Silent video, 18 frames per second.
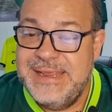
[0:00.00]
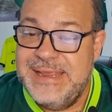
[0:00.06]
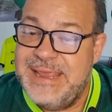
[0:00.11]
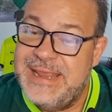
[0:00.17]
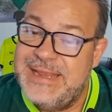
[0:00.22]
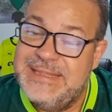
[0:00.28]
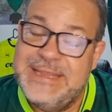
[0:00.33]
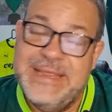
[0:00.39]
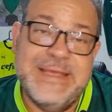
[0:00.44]

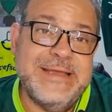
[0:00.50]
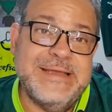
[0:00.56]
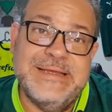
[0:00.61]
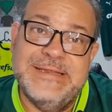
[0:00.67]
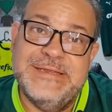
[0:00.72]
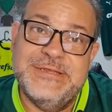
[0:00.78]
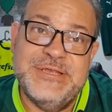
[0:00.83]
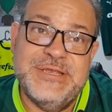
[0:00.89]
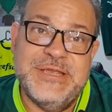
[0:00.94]
Quem tem
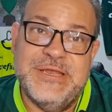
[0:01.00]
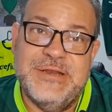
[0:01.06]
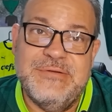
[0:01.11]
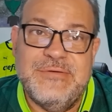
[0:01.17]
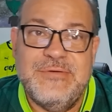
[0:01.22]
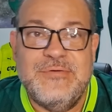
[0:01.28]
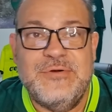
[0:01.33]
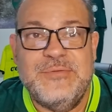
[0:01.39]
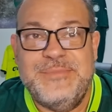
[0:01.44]
ganha dinheiro,
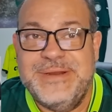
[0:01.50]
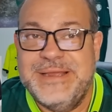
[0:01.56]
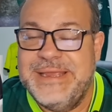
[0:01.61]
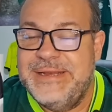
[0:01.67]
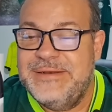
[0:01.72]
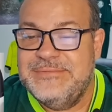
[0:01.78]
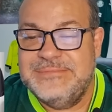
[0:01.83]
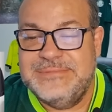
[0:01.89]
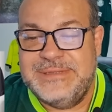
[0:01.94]
compra.
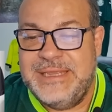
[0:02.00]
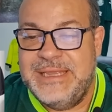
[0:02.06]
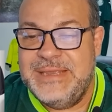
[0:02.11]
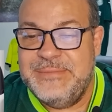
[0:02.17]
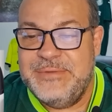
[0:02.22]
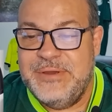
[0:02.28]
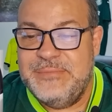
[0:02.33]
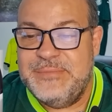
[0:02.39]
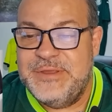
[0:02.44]
Quem não
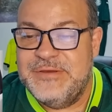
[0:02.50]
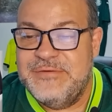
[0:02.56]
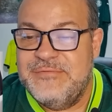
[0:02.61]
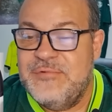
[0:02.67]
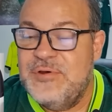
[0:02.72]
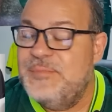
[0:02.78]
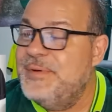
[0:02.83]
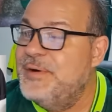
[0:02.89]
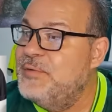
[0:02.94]
tem, meu amigo,
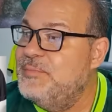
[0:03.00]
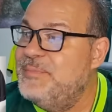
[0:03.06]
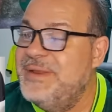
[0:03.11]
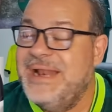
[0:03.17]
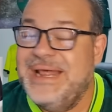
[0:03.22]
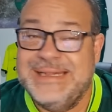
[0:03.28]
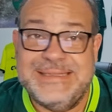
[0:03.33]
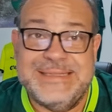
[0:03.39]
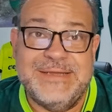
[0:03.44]
compra no
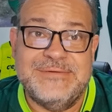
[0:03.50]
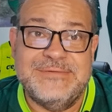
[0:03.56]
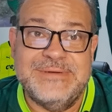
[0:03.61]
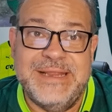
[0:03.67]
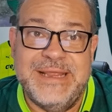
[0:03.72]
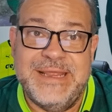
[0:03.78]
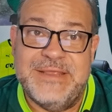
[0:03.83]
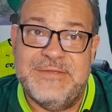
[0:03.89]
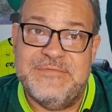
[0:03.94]
piratão,
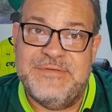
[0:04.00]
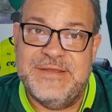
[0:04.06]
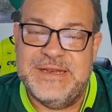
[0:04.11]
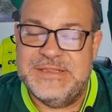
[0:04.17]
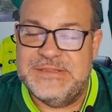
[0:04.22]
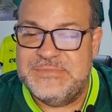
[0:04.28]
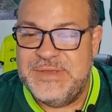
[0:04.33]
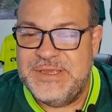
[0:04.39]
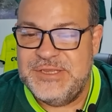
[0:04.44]
né?
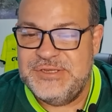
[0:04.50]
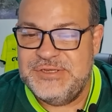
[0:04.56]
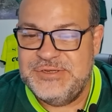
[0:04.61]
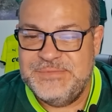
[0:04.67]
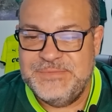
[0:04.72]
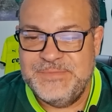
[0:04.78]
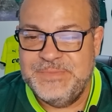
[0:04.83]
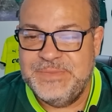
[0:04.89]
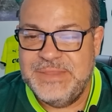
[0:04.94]

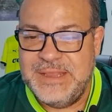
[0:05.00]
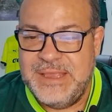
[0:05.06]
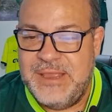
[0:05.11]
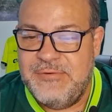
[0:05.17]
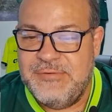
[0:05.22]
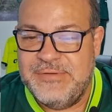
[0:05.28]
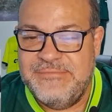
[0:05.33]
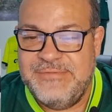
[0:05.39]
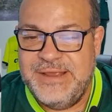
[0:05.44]
Infelizmente, é
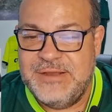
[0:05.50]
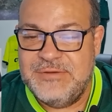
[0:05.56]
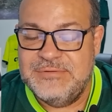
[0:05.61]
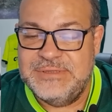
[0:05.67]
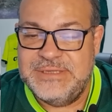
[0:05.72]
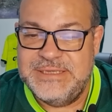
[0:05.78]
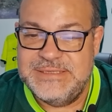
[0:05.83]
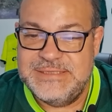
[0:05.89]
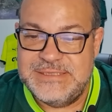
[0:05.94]
o que vai
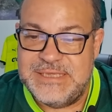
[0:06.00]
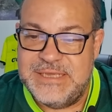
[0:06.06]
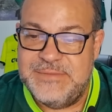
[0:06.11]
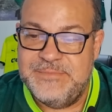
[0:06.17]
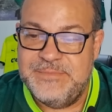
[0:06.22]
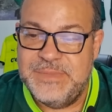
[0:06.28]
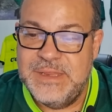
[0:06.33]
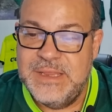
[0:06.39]
acontecer.